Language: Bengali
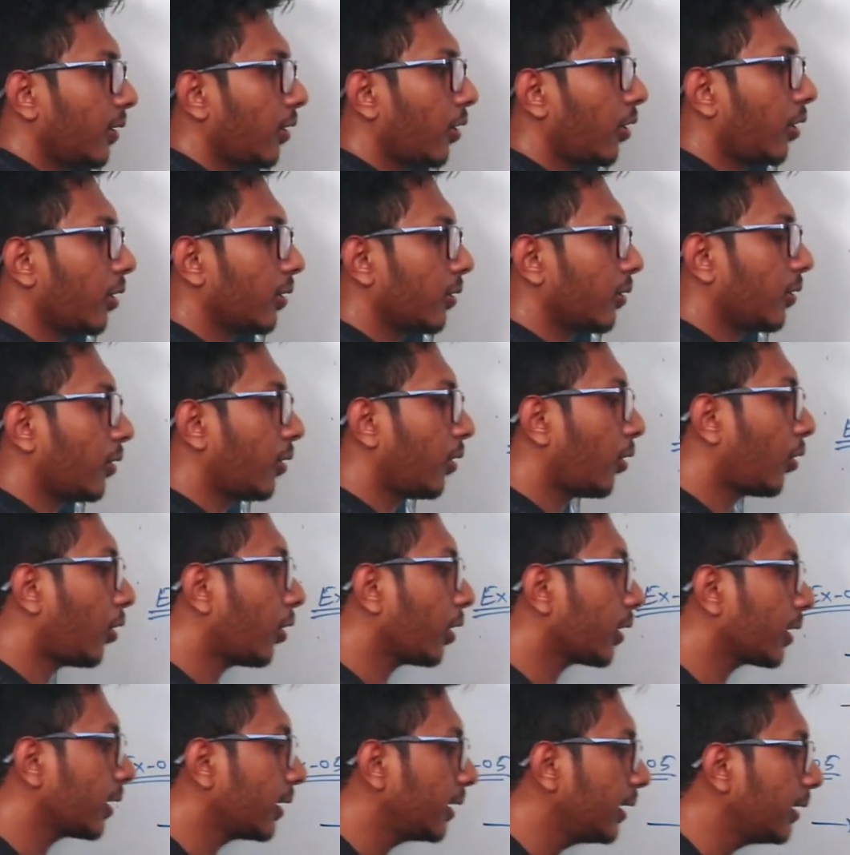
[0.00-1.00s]
লন
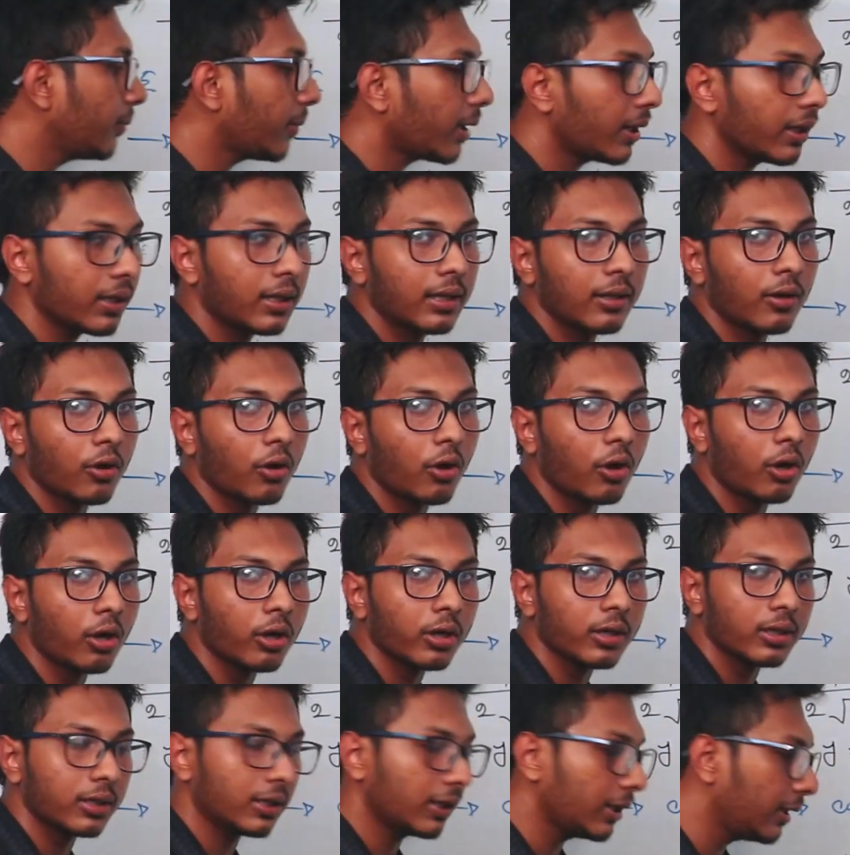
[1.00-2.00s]
লগ ই মানে কি লগ
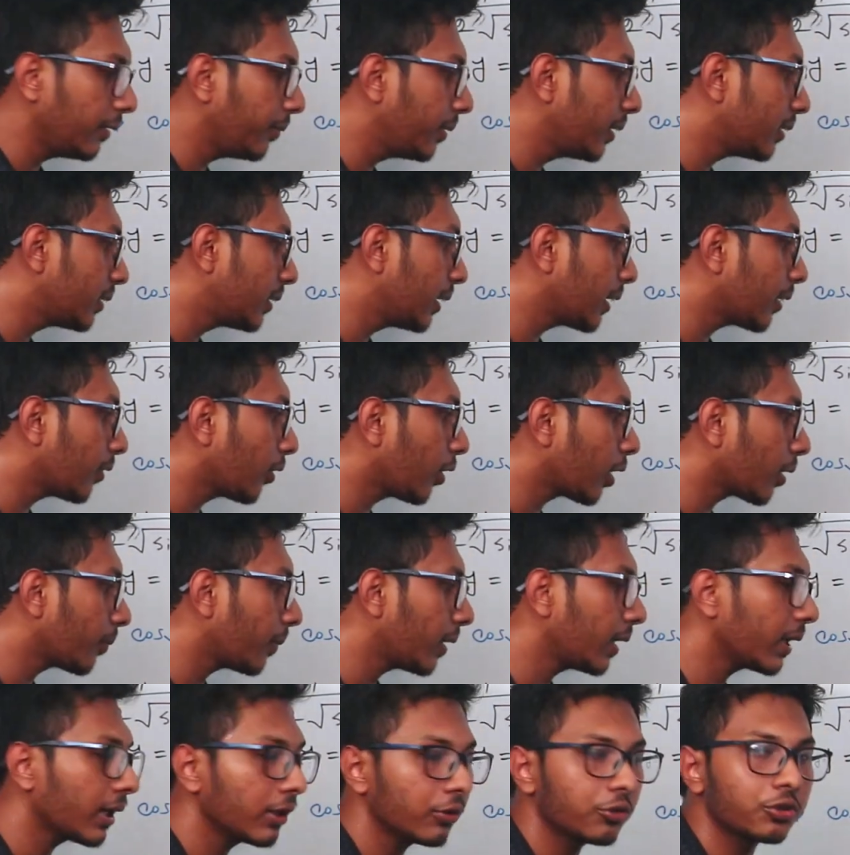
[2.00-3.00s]
ই e ভিত্তিক লগ
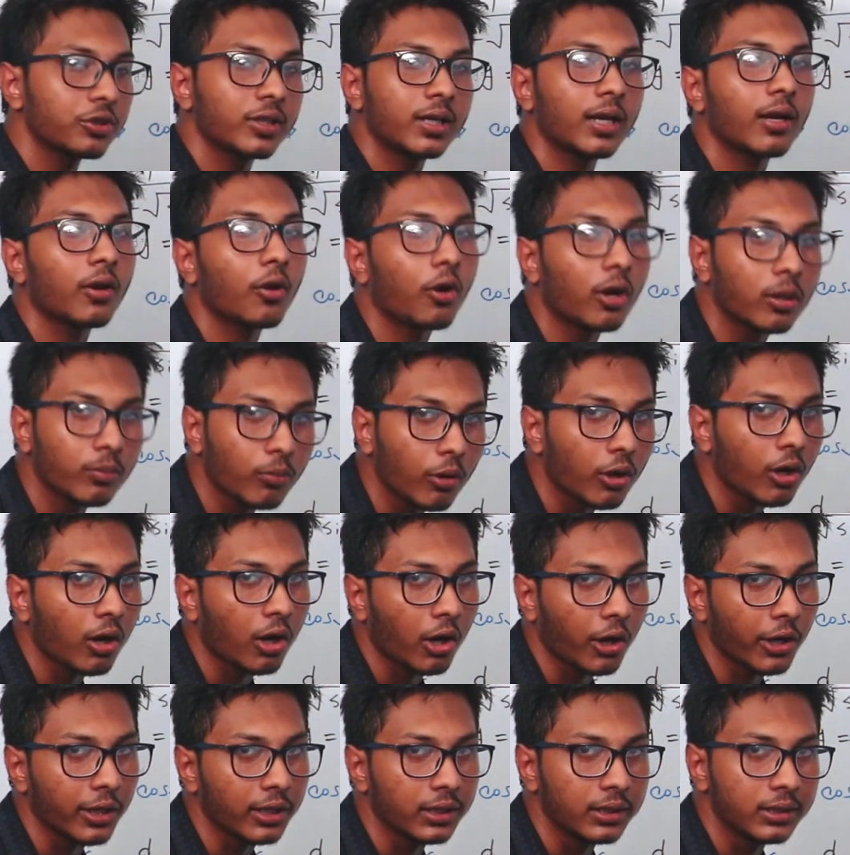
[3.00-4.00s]
মানে কিন্তু সেটা লন বলা
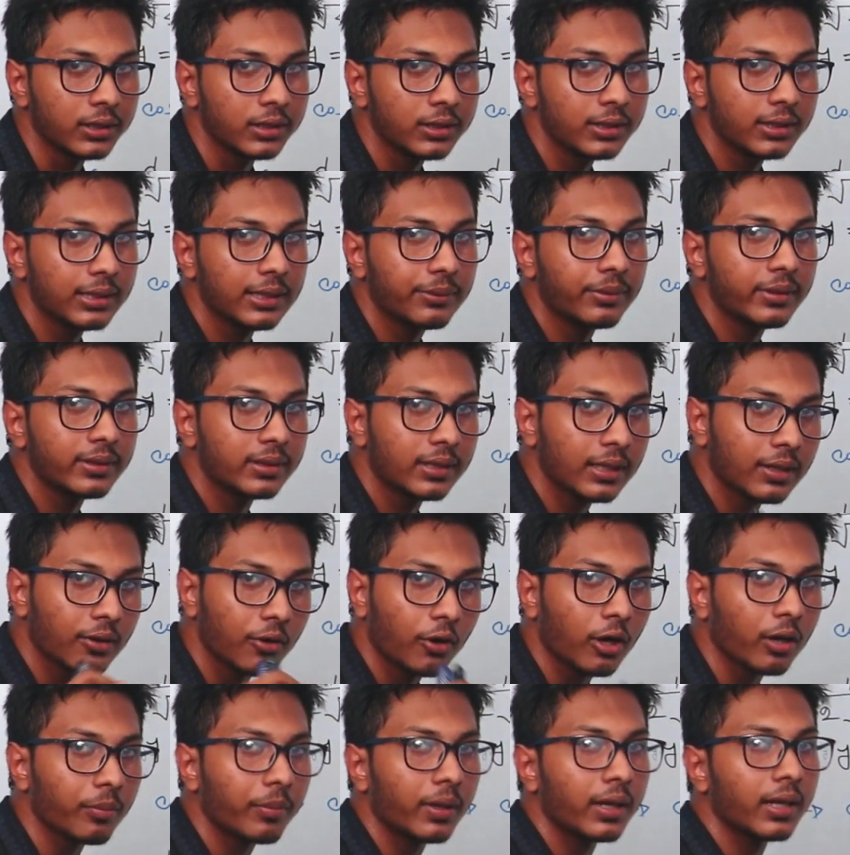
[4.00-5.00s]
হয় ই ভিত্তিক
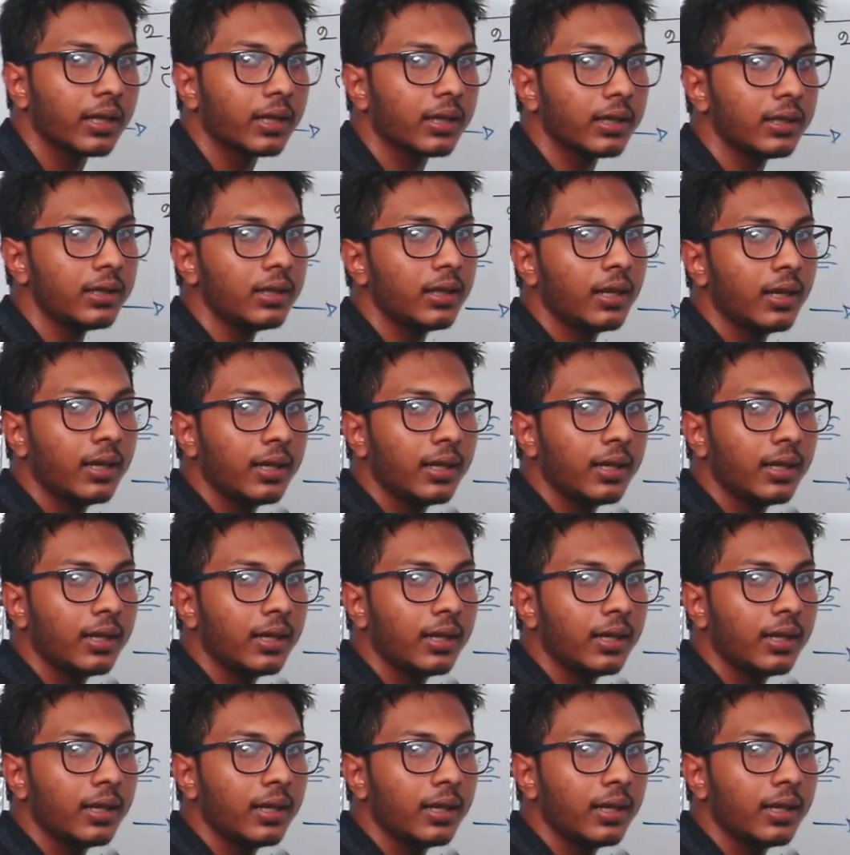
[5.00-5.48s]
লগ মানে কি